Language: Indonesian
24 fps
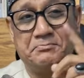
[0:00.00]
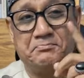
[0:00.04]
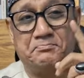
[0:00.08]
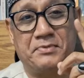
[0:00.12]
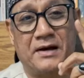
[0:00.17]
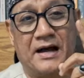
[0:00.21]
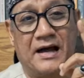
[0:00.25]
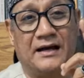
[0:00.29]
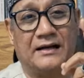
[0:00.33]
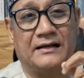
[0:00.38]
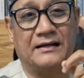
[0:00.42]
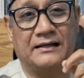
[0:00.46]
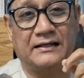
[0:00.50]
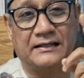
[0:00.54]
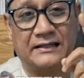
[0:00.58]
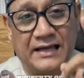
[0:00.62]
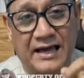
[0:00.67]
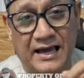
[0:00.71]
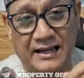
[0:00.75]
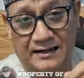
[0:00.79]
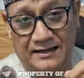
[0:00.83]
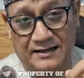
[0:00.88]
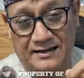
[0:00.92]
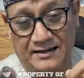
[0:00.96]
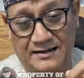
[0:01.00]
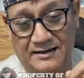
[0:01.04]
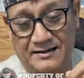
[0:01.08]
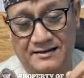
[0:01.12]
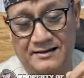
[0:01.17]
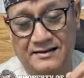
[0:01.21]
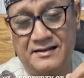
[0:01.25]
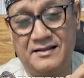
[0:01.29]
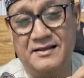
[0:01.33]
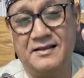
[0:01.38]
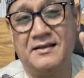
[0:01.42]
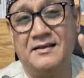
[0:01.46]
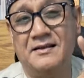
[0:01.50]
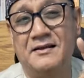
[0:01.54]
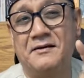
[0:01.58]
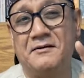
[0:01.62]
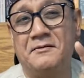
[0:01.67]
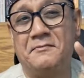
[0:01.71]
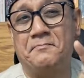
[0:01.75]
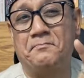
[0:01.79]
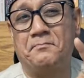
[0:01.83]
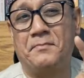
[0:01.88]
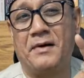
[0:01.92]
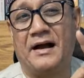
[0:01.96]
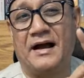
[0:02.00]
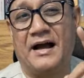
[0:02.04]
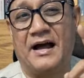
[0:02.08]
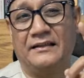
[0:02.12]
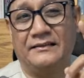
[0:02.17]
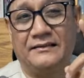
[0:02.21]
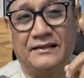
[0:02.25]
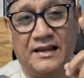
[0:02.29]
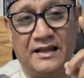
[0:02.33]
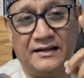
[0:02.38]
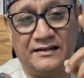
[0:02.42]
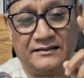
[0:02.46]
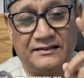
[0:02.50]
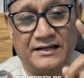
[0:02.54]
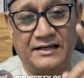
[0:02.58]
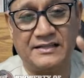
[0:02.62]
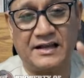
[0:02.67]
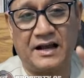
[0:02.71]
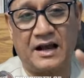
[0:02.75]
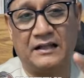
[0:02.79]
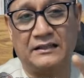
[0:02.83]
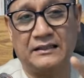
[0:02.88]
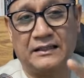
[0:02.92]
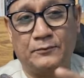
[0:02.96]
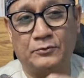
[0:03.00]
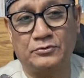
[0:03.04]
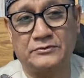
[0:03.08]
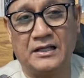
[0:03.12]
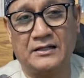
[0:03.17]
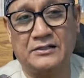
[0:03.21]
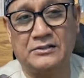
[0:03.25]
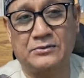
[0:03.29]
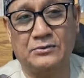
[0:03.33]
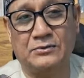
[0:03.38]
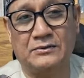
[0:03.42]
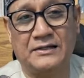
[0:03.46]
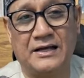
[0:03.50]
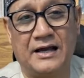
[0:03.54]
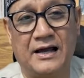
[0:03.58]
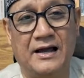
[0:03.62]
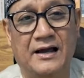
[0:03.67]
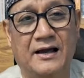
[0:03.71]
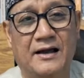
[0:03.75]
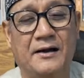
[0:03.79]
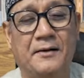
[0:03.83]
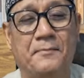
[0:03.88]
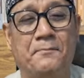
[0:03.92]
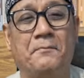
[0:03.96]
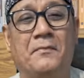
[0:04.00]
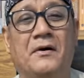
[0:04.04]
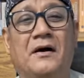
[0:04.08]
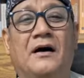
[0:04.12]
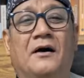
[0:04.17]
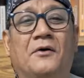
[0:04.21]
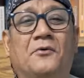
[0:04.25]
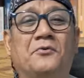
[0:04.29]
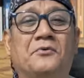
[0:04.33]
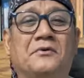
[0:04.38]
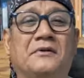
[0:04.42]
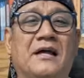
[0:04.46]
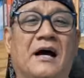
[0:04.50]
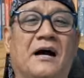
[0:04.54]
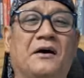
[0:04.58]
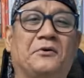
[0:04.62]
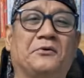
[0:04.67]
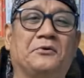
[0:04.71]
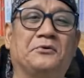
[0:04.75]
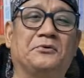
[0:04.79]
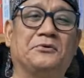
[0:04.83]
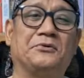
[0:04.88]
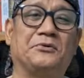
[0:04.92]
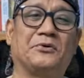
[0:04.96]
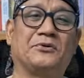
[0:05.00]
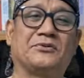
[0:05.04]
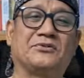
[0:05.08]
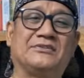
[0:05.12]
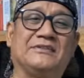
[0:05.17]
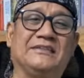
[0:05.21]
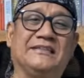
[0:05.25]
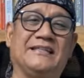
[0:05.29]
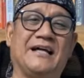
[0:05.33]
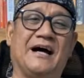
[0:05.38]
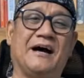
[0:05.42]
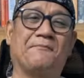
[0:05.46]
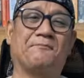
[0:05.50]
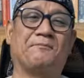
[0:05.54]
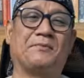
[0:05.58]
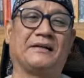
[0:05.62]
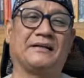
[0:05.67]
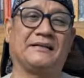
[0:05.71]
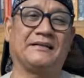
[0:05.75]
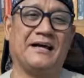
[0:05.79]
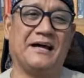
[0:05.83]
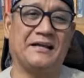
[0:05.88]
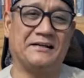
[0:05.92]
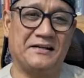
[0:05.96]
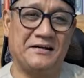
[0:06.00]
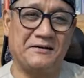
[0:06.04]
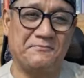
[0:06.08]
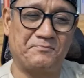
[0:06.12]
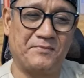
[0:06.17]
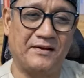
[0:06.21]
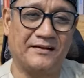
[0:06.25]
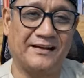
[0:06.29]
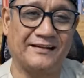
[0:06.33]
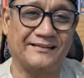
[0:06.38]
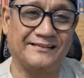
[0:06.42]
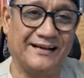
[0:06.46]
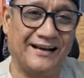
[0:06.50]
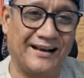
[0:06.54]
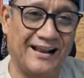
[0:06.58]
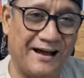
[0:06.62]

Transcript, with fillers: Bahkan Pengadilan Negeri Jakarta Pusat sudah mengundang untuk sidang perdana pada 8